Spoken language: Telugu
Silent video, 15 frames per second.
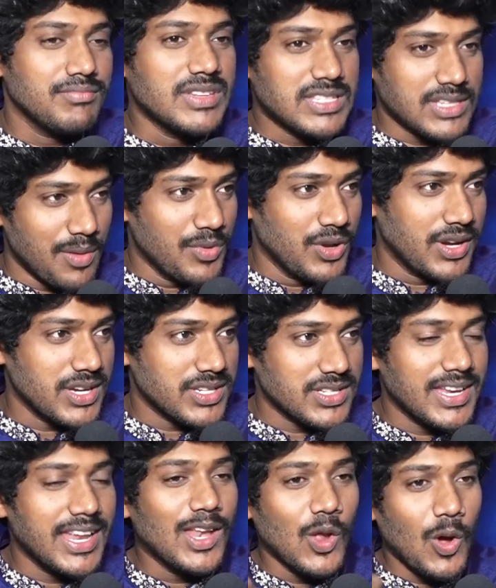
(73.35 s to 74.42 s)

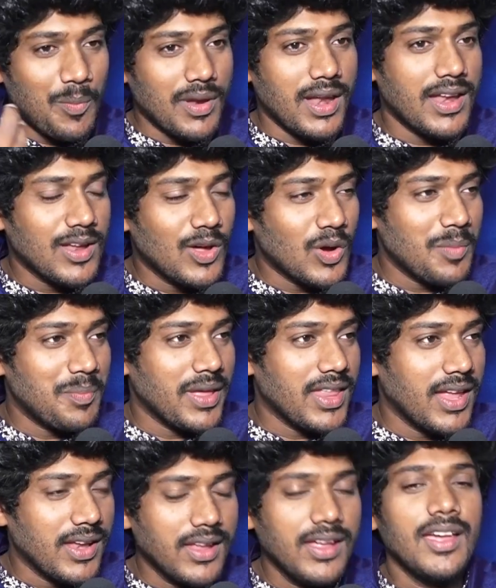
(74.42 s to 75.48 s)
మిస్కమ్యూనికేషన్ uh, నేను లోపల అన్న ఒక
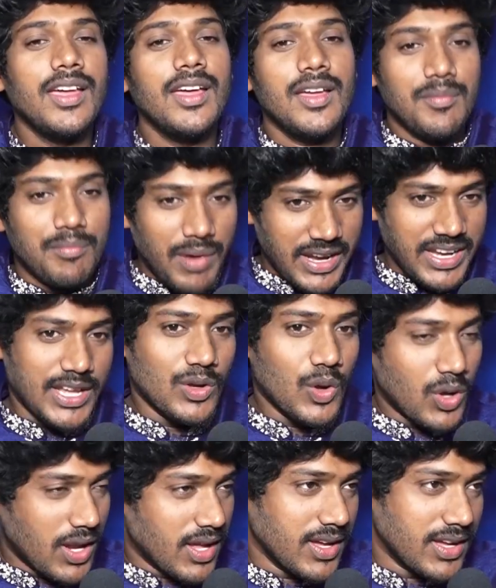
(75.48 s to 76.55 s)
పదాన్ని బయట
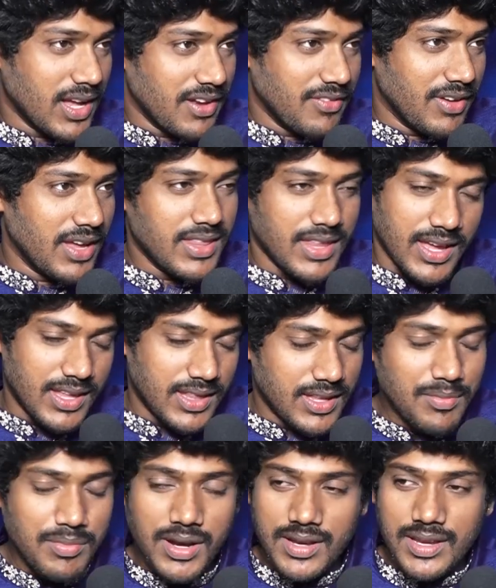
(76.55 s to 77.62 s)
ఇంకొకలాగా కన్వే
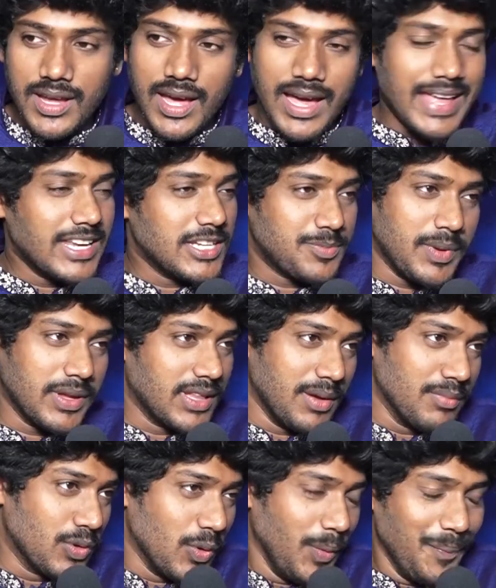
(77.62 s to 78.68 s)
అయింది బట్ యా ఐ రెస్పెక్ట్
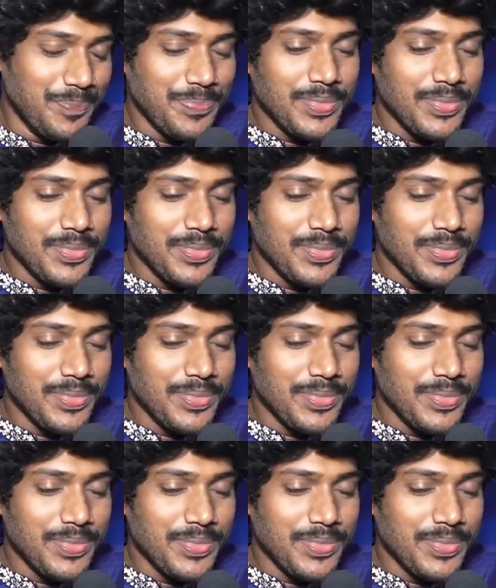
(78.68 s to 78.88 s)
దెమ్ టు